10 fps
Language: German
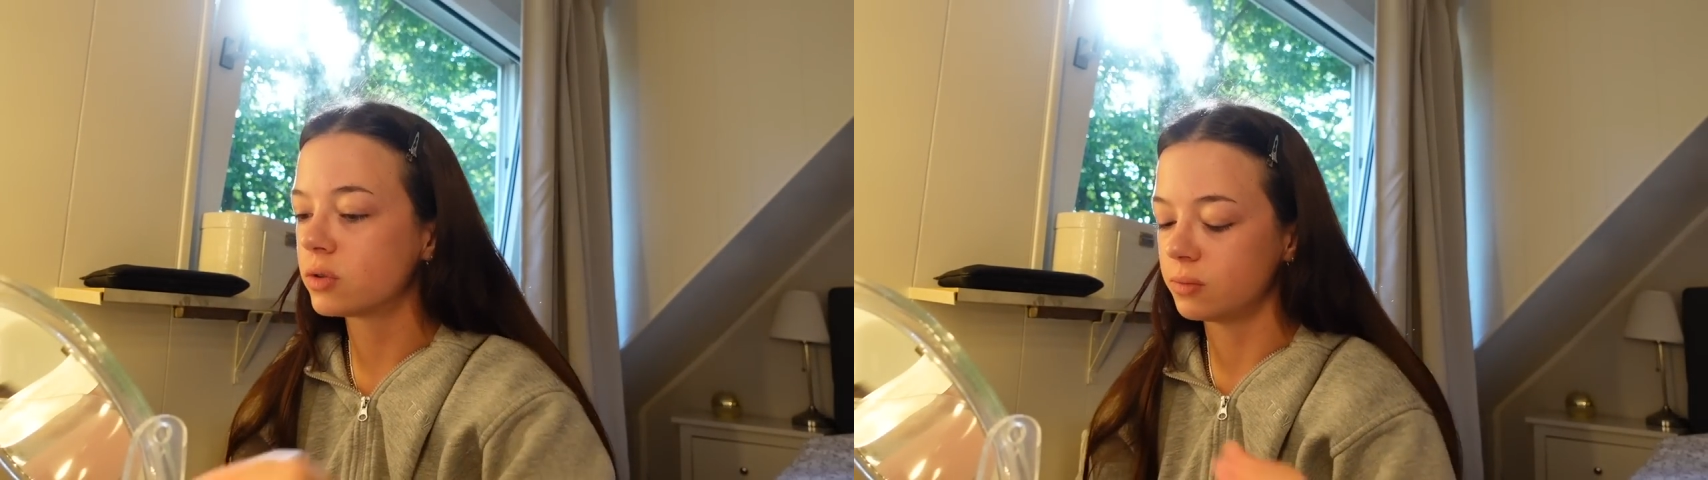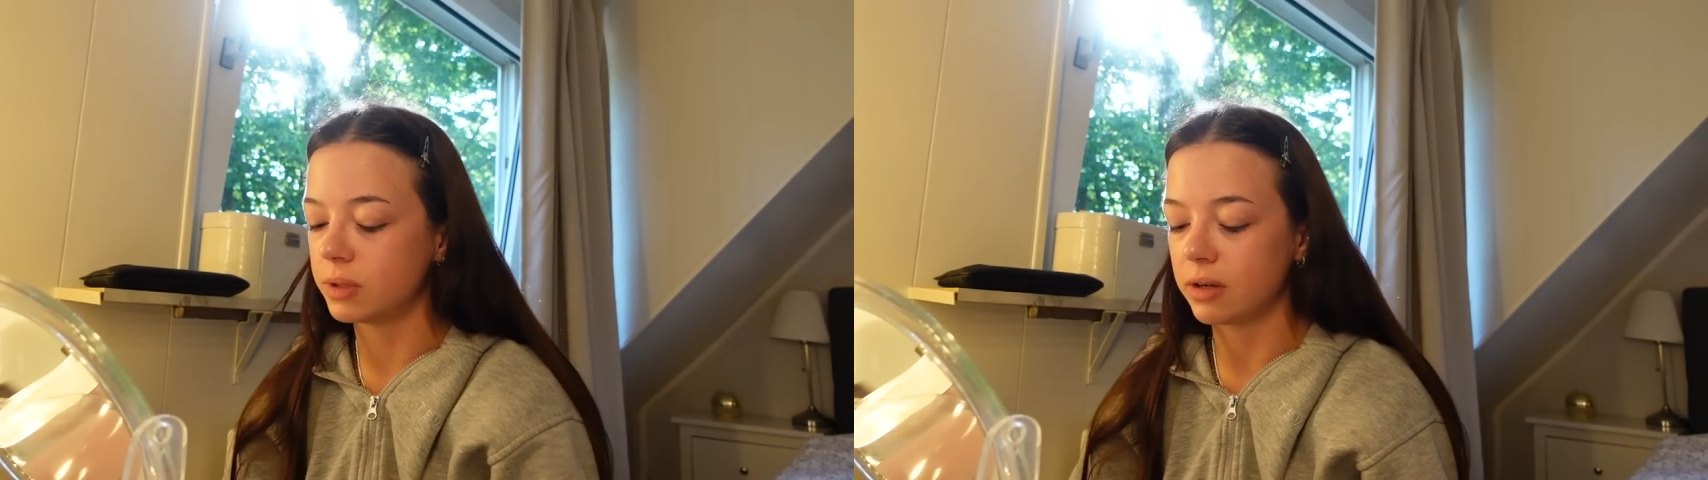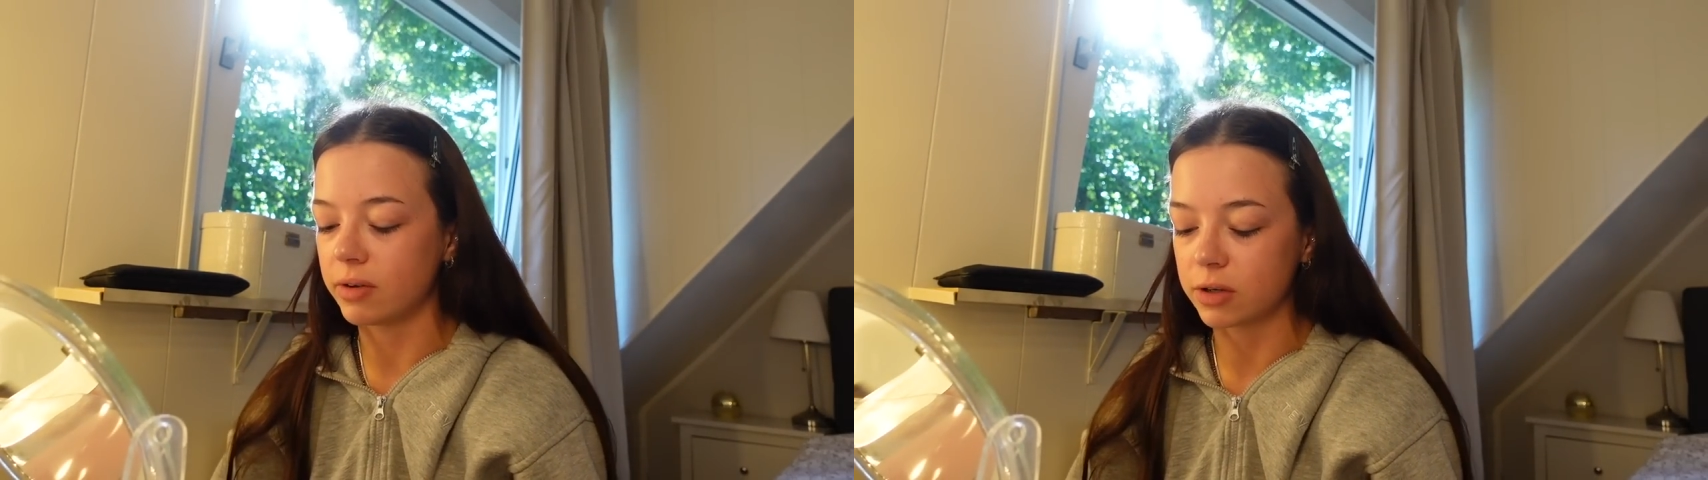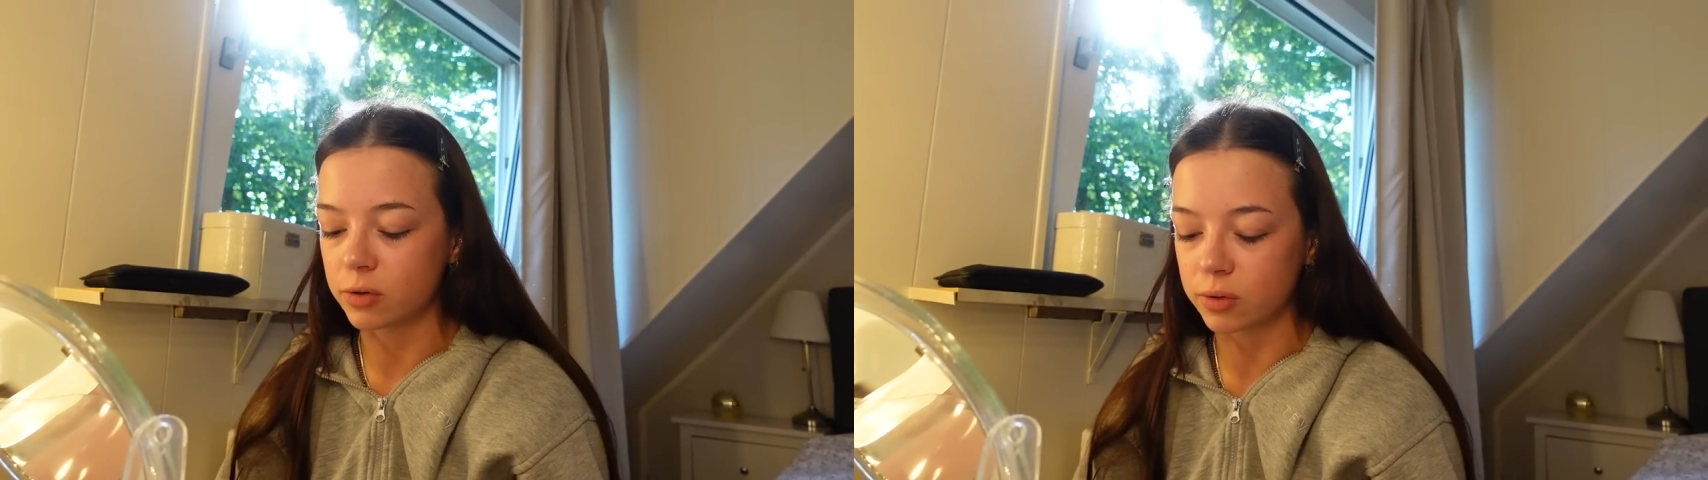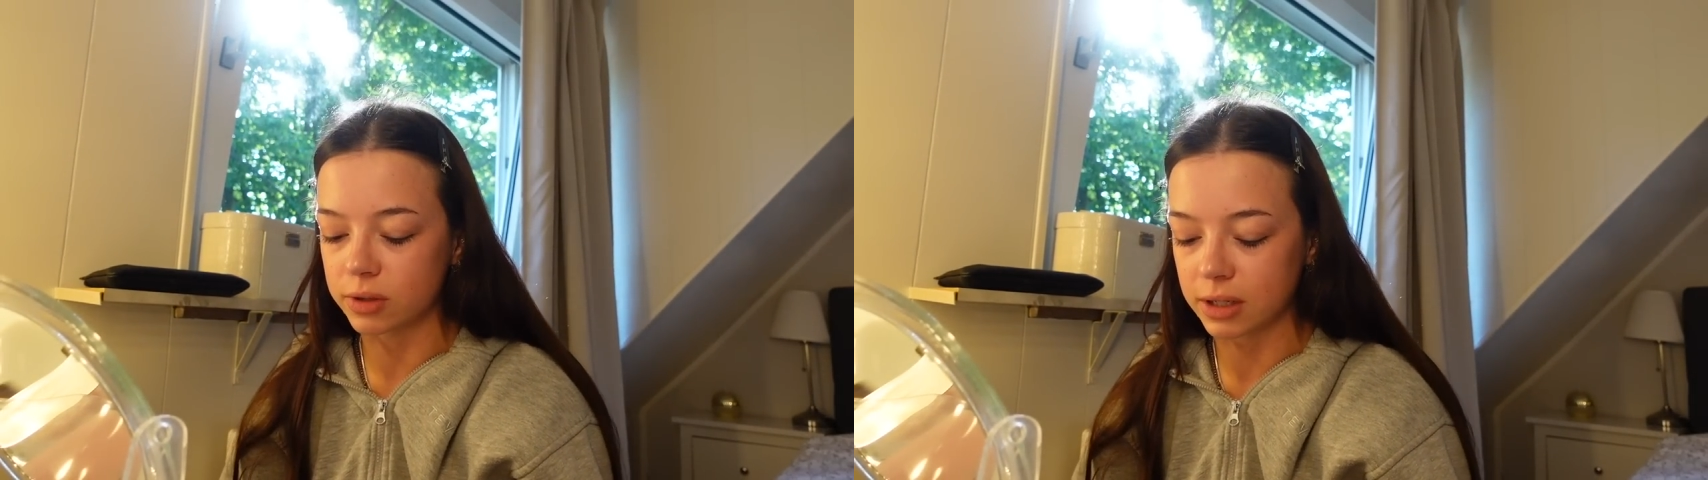Und mittlerweile
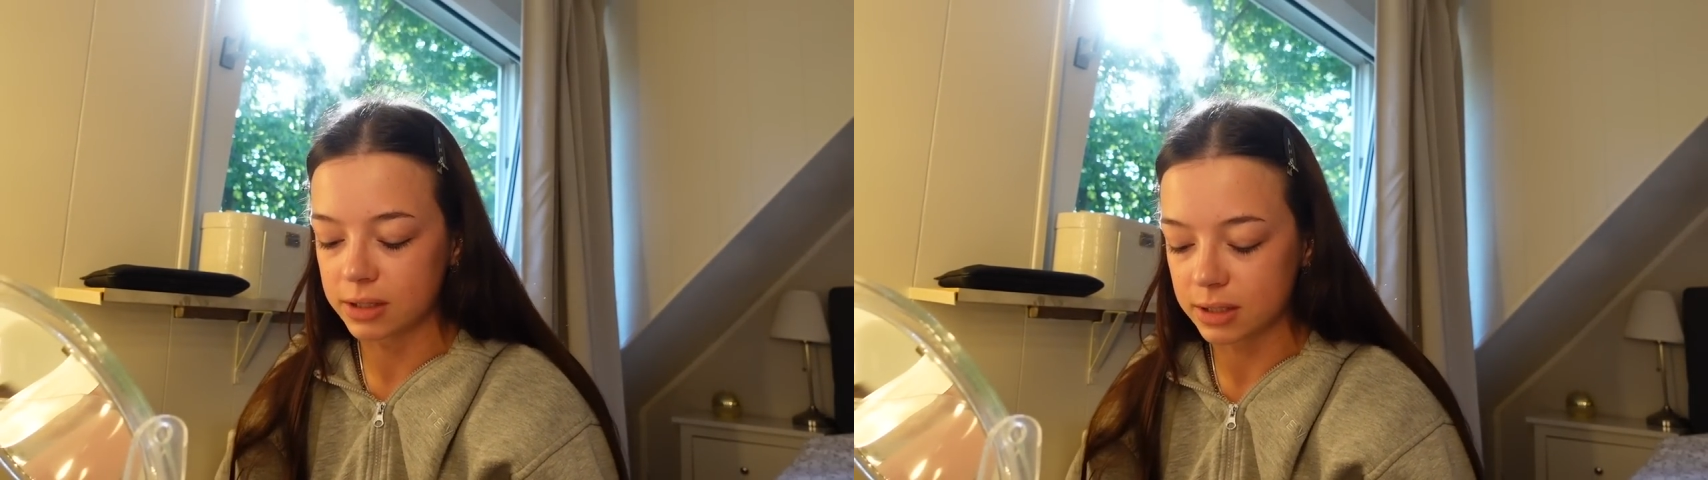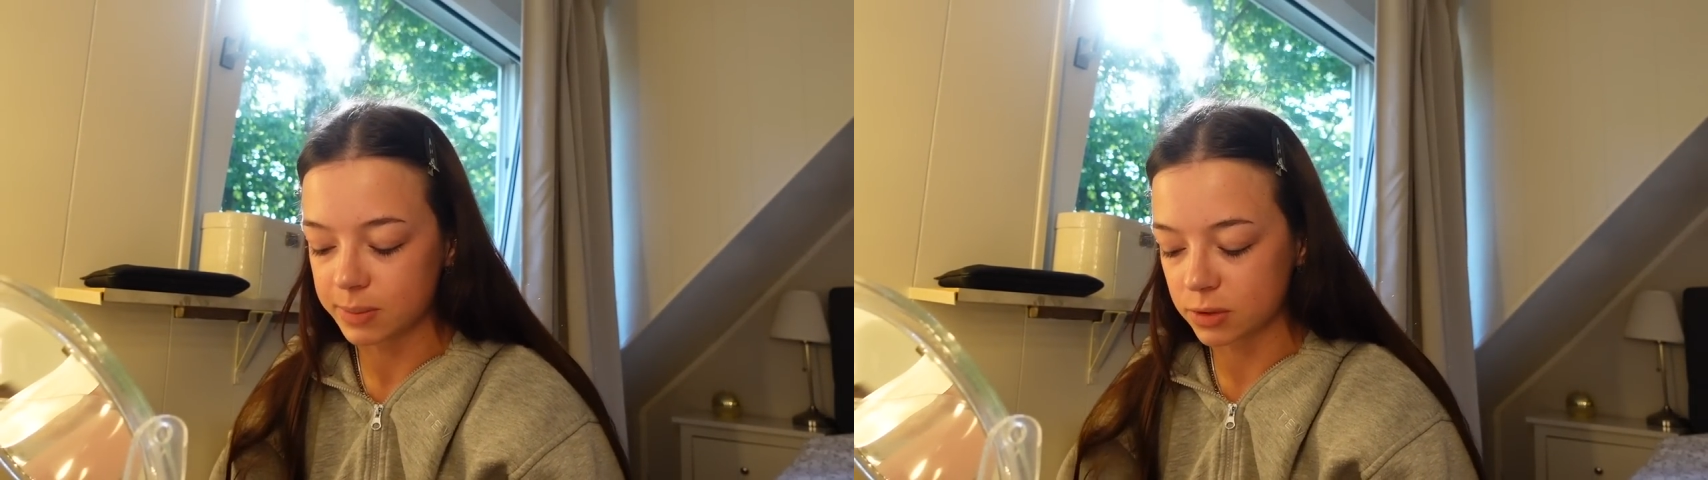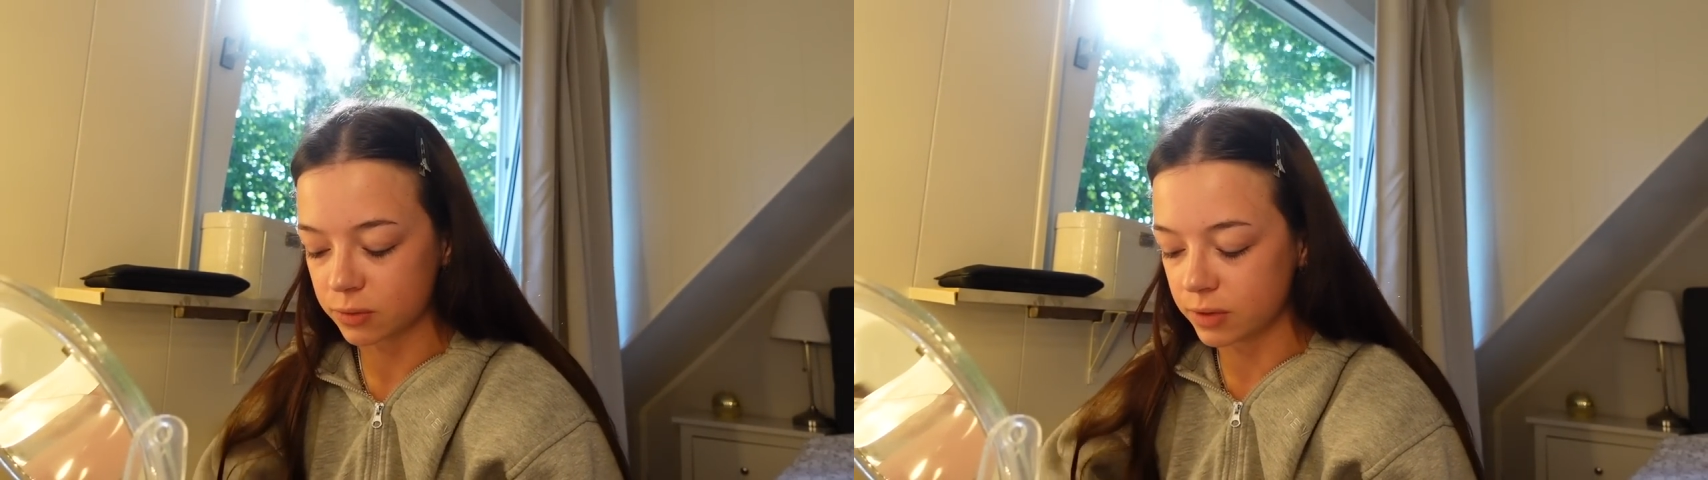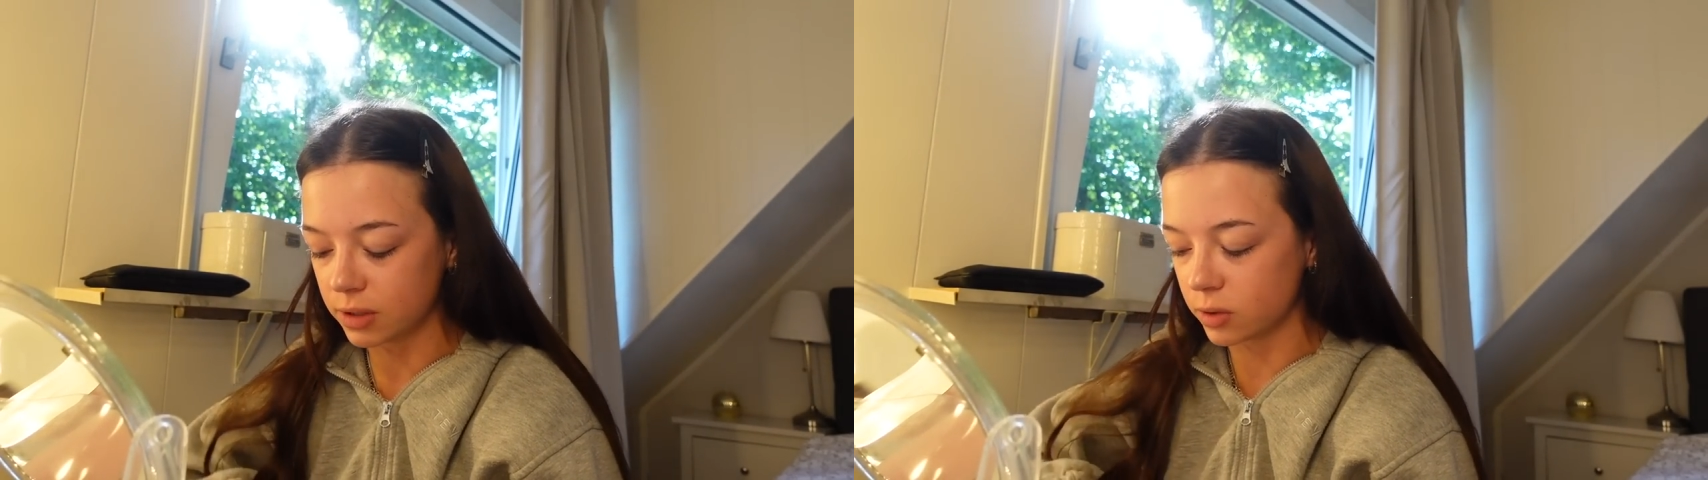gucken halt nicht mehr so viele